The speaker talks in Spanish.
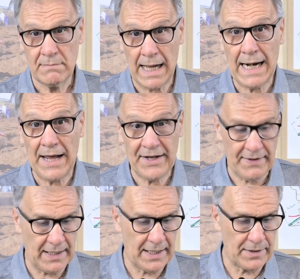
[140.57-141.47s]
al
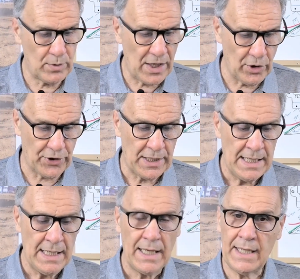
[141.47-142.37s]
área del carburador.
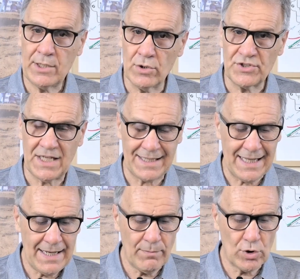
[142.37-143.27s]
Entonces
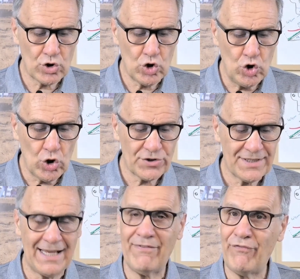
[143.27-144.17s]
tenemos
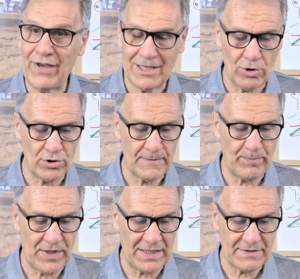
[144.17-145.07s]
dos efectos
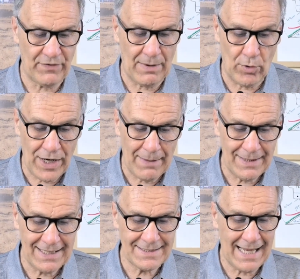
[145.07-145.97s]

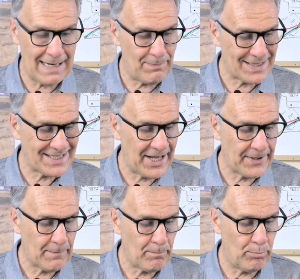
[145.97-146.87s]
desfavorables al
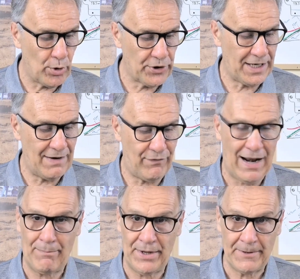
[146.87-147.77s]
pasar por el
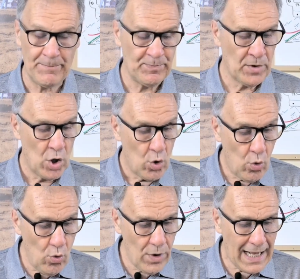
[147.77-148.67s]
flapper
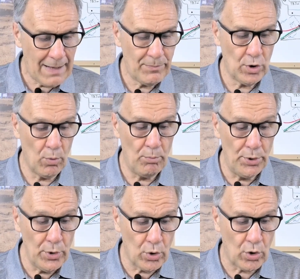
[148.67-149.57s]
un cambio
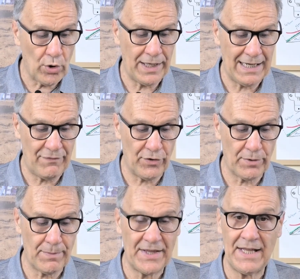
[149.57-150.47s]
brusco en la
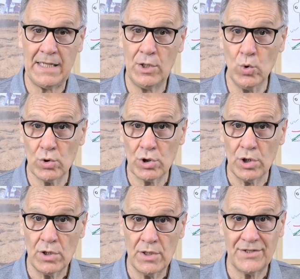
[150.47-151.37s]
forma del
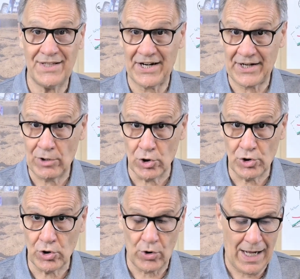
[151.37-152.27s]
ducto, de
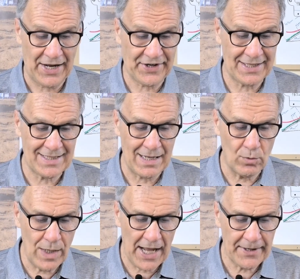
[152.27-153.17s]
redondo a
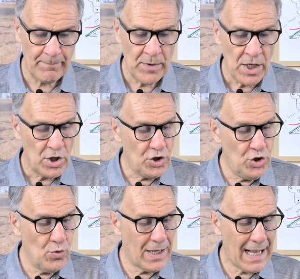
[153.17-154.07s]
rectangular,
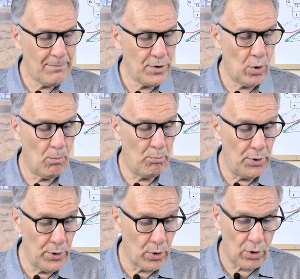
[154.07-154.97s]
y un cambio
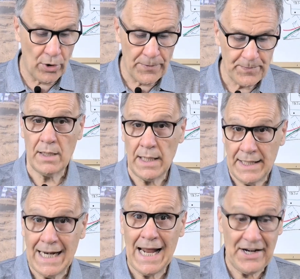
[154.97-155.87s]
brusco
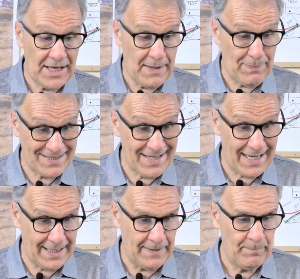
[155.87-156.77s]
en el área de
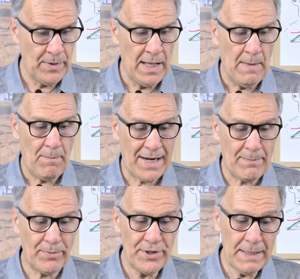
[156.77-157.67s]
pasaje.
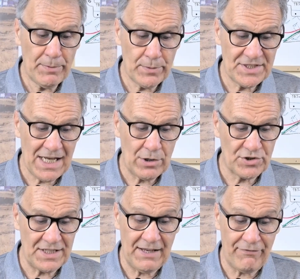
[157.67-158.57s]
Para poder aprovechar
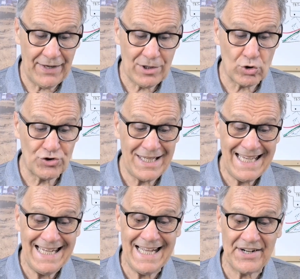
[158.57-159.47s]
los efectos
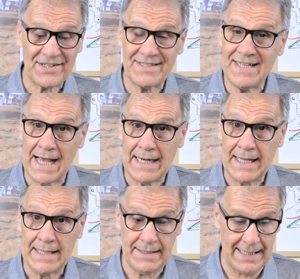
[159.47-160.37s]

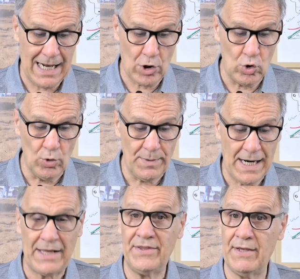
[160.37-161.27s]
inerciales de la
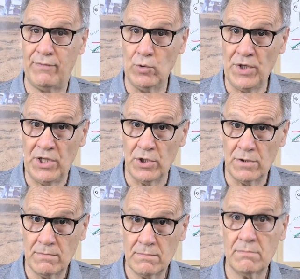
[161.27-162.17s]
columna de
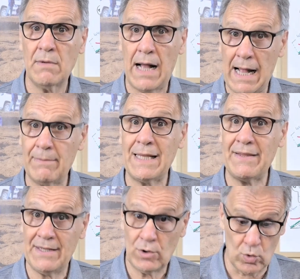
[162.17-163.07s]
fluido,
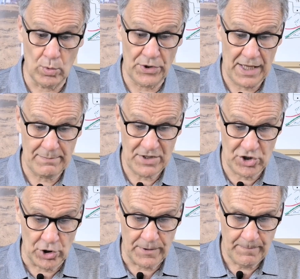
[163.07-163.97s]
habla del tubo de
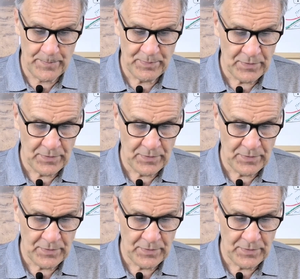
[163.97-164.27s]
admisión,